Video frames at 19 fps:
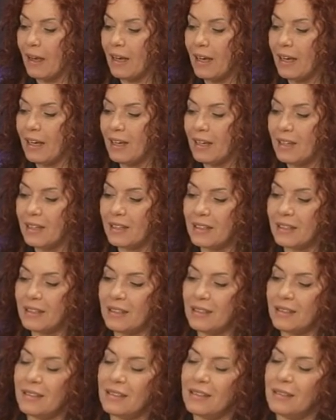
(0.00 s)

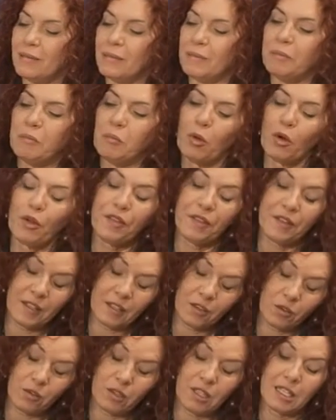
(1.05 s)
el
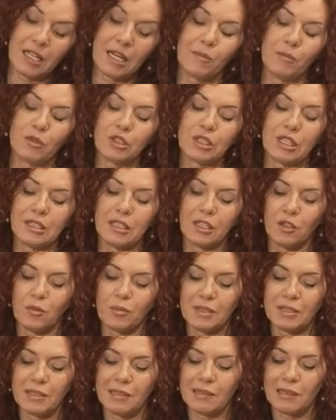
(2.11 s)
boceto, digamos, que tengo
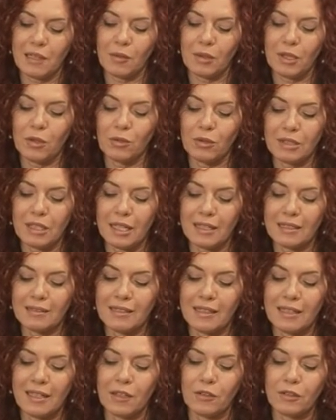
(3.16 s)
presentado en la Junta de
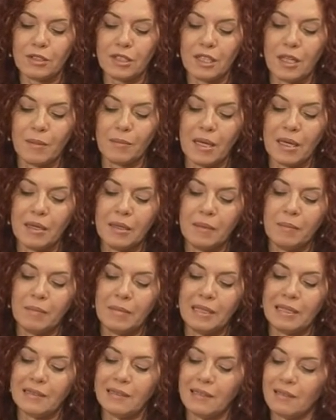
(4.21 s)
Castilla se llama
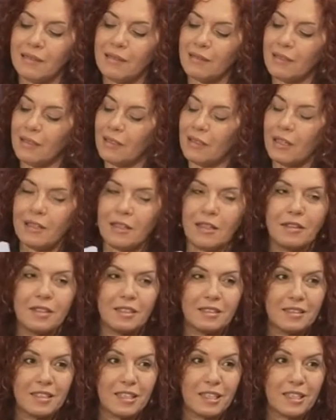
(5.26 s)

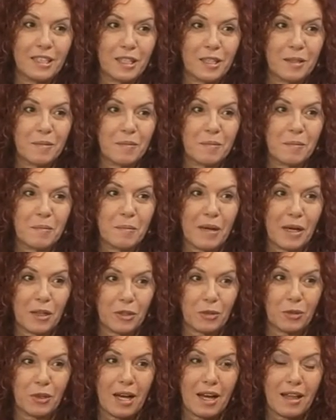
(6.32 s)
1717
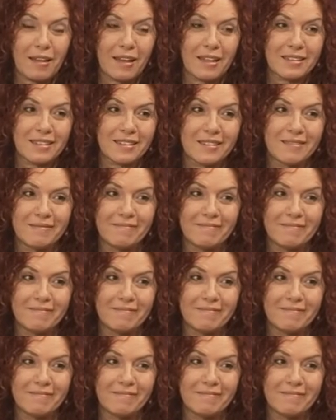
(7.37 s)
madrugadas.